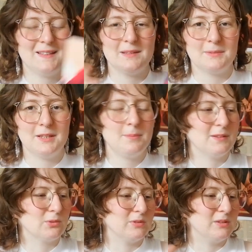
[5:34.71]
ça c'est peut-être
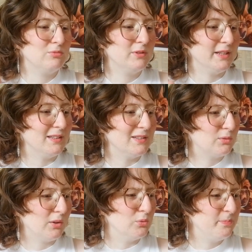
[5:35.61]
parce qu'au début il y a une
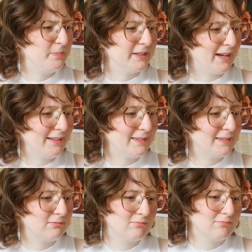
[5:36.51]
histoire de
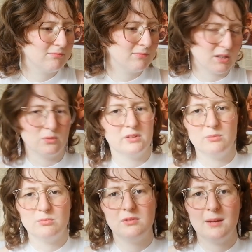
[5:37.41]
pirate et au
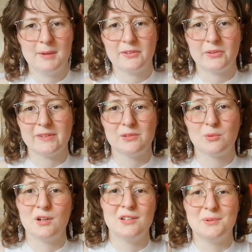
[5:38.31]
début de La mer sans
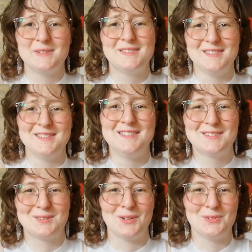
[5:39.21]
étoiles, il y a aussi une
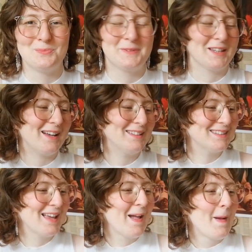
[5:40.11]
histoire de pirate.